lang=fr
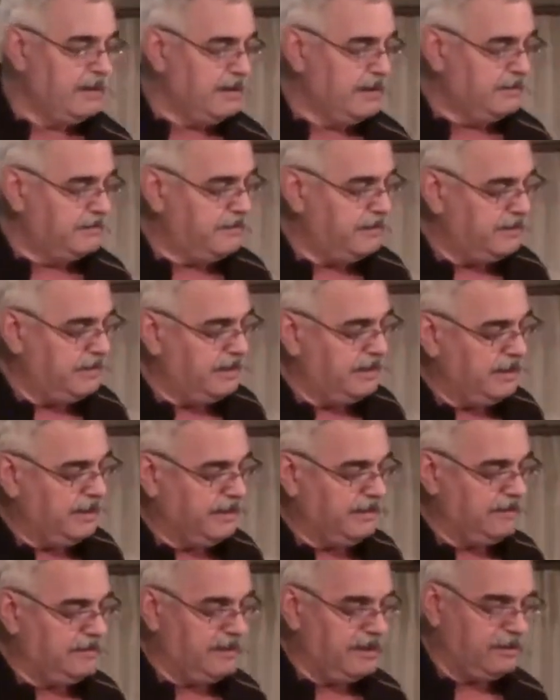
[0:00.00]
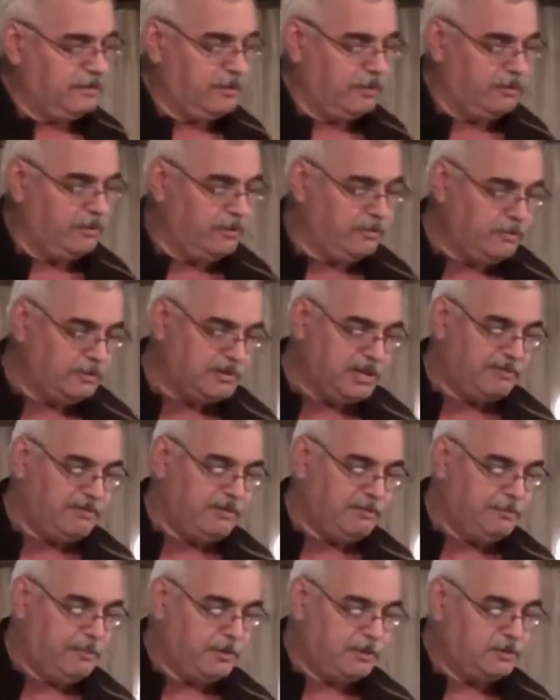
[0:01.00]
C'est écrit, certes non, ne
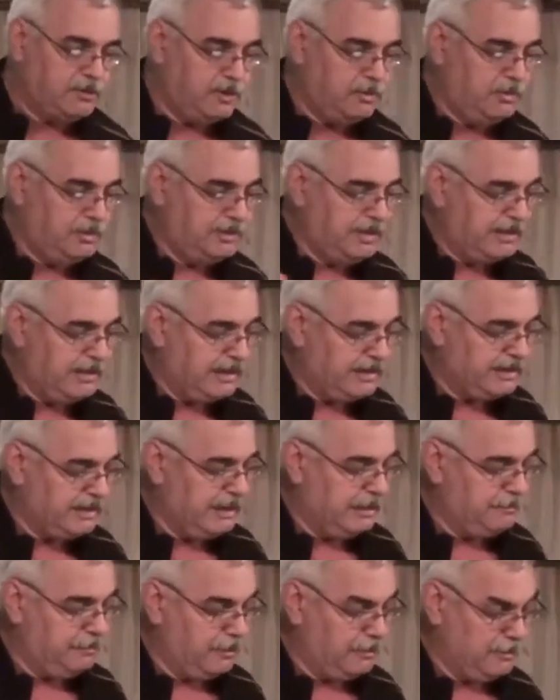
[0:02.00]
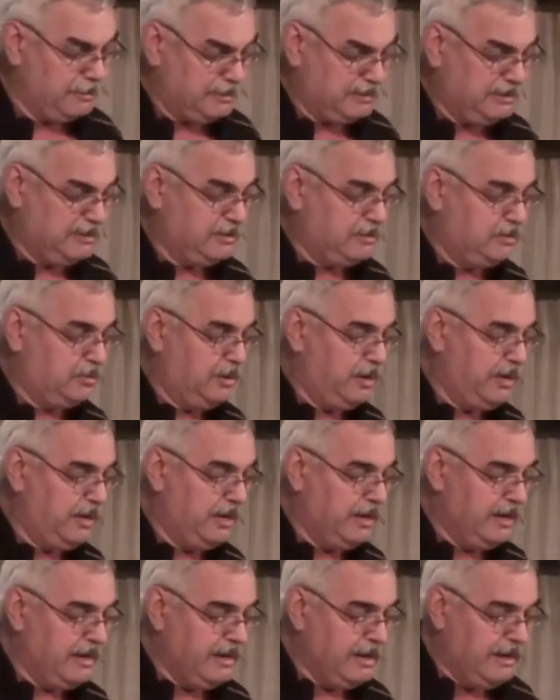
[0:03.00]
savez-vous pas que celui qui s'attache à la prostituée
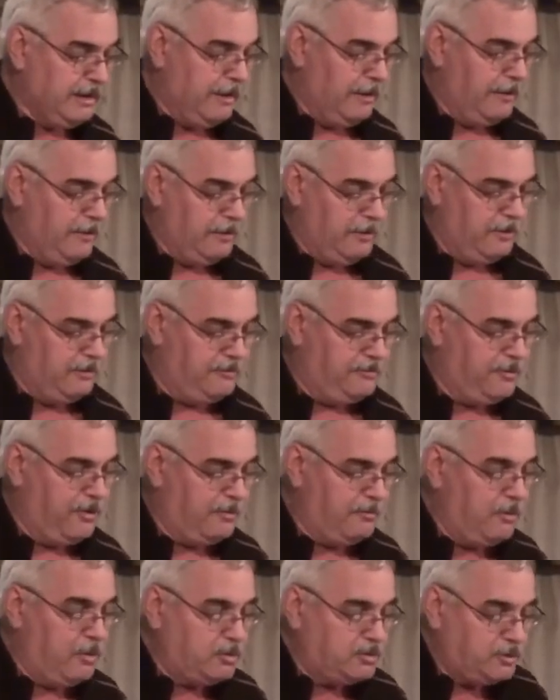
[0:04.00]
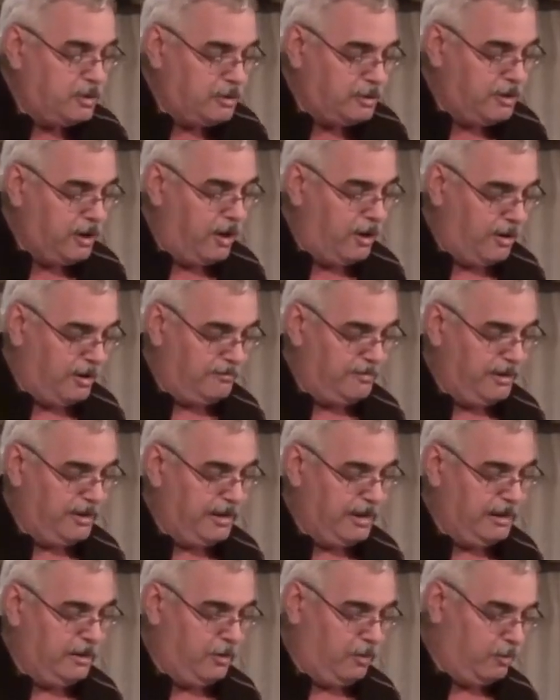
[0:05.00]
euh, forme un seul corps avec
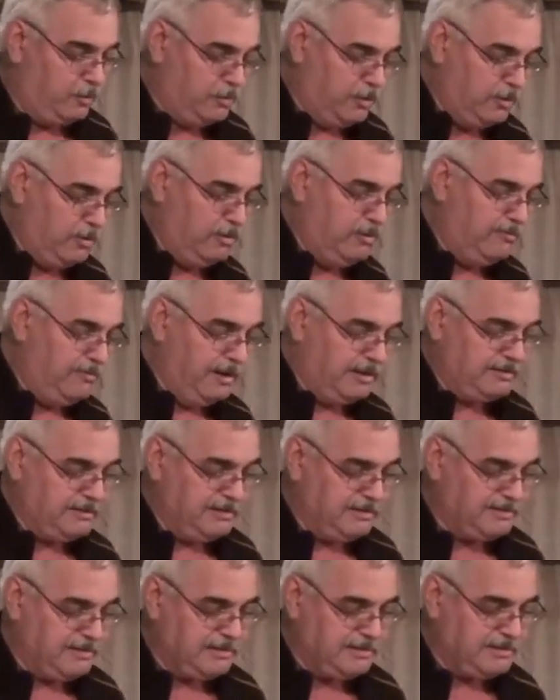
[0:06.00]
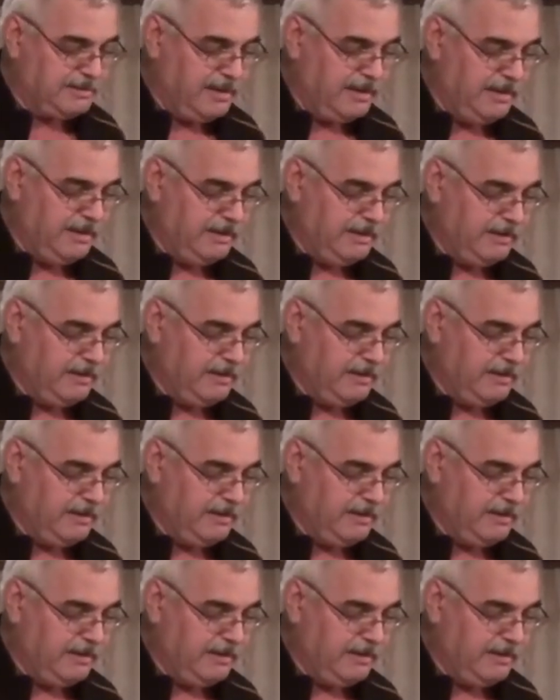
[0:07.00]
elle. On a lu le verset 7.5.